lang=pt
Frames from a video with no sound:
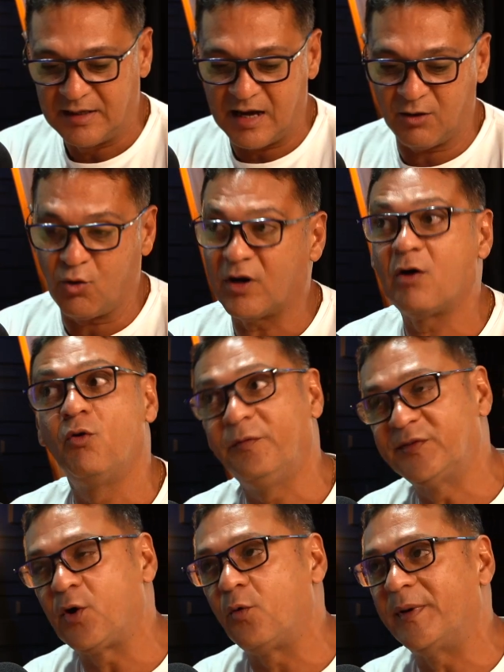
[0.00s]
agora
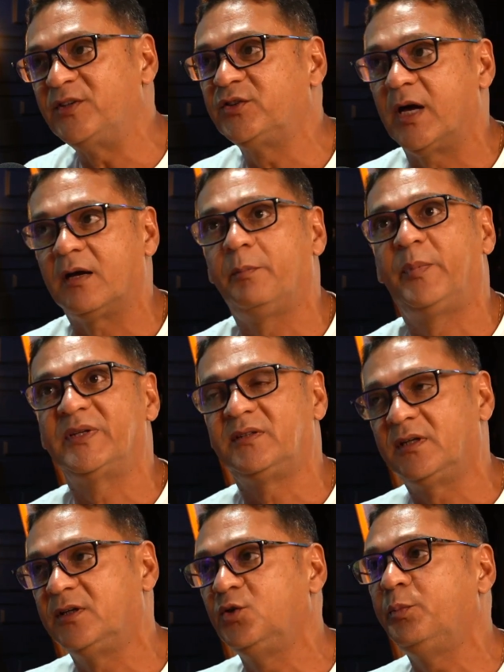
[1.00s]
oficialmente, que era
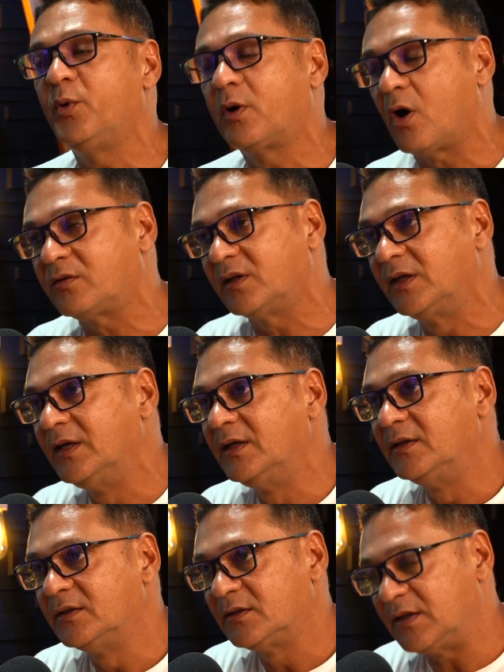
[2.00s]
perseguido por causa
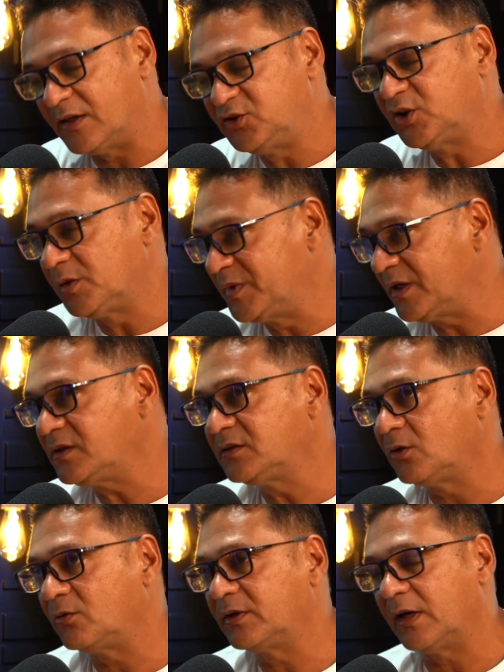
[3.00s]
da
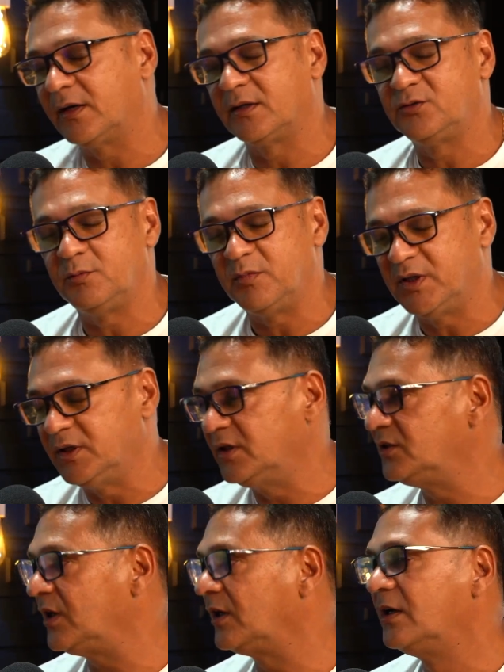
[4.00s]
discriminação, que é a grande
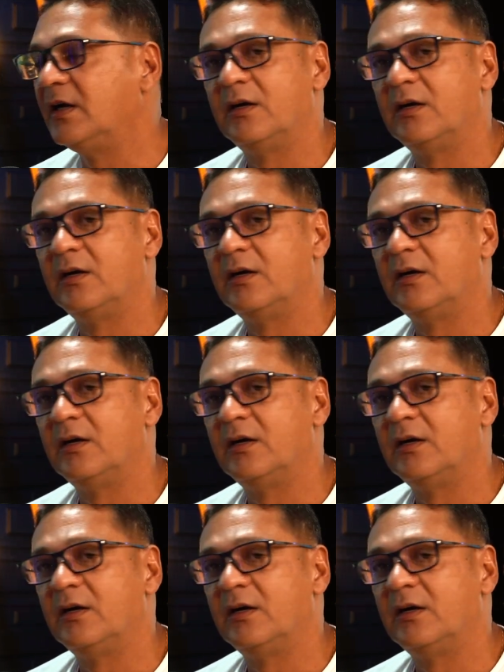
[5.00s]
mídia,